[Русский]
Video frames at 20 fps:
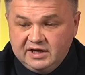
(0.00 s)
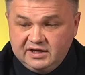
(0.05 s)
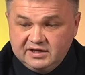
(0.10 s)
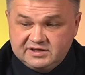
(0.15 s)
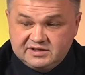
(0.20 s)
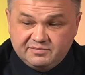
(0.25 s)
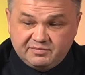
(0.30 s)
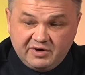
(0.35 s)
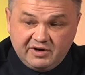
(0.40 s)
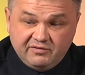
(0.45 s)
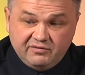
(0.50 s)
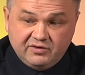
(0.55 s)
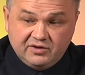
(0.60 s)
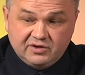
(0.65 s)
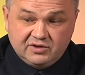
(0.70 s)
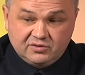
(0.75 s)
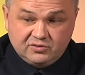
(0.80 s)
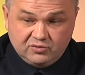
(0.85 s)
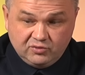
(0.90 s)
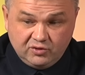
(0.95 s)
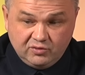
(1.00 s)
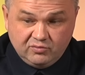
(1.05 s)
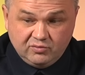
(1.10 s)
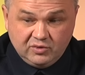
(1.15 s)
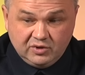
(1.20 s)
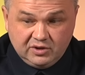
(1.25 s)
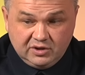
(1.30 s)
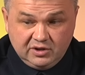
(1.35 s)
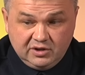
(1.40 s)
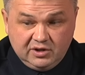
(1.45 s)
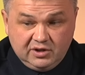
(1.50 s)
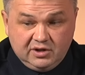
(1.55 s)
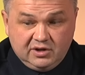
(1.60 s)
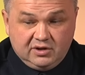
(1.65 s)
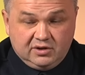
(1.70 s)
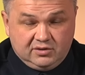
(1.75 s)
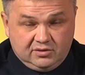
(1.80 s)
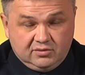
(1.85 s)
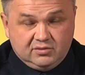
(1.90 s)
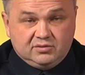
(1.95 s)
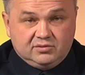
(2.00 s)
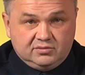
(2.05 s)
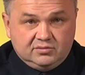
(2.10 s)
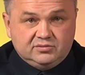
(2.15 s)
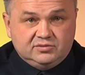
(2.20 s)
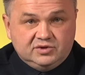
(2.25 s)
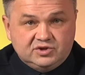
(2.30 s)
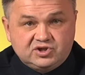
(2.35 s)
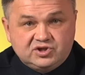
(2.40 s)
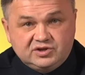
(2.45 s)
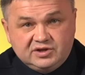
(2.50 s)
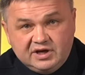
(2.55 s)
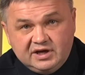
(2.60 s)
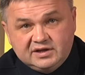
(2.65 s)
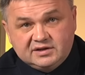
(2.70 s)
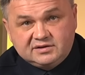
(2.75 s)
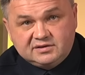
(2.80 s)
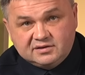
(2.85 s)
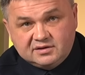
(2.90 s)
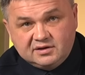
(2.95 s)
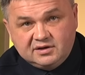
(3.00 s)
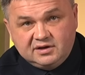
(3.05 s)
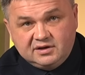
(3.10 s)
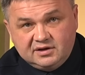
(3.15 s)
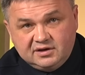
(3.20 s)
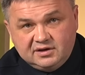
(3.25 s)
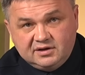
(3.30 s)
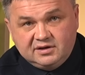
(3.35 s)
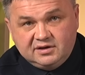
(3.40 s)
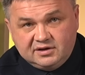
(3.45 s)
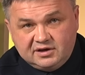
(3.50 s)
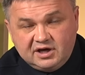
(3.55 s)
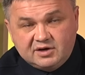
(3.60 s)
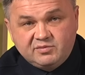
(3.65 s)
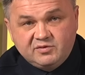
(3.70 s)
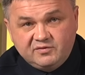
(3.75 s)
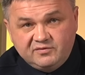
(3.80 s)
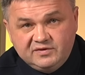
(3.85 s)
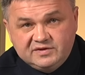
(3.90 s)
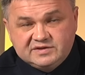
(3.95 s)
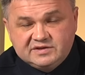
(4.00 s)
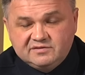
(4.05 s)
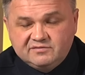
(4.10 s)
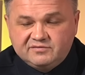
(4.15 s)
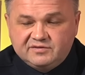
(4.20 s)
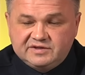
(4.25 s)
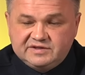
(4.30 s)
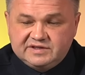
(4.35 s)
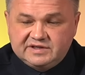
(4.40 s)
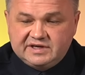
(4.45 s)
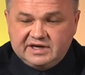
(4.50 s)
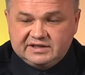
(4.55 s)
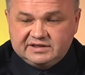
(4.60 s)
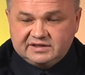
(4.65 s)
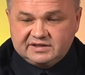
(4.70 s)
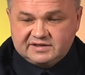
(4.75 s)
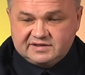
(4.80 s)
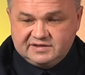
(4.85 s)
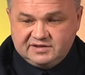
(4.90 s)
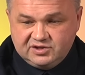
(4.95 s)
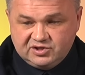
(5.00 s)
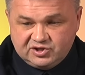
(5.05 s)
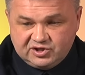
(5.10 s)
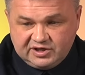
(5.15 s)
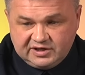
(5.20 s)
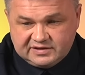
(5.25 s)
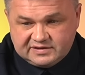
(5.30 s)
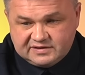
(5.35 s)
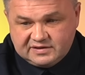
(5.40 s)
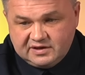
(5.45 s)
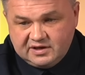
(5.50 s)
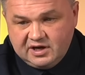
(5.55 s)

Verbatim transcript: И типовой дом – начинает, э, как мы увидели, в индикаторах снижаться.